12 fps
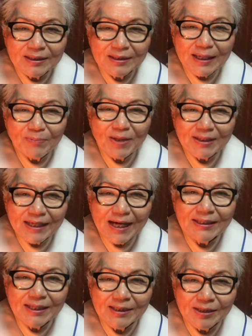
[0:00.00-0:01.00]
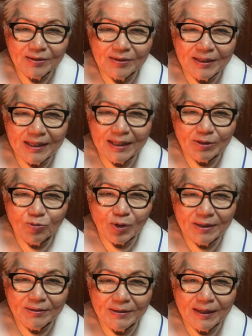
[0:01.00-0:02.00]
3대 4대에서 내려갈 수가
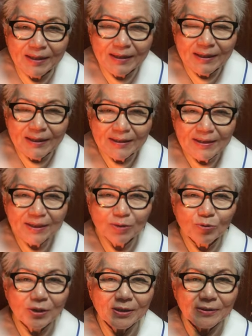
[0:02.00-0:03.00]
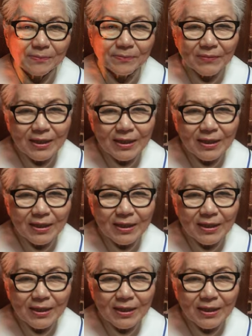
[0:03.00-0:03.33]
있는데 그래서 우리는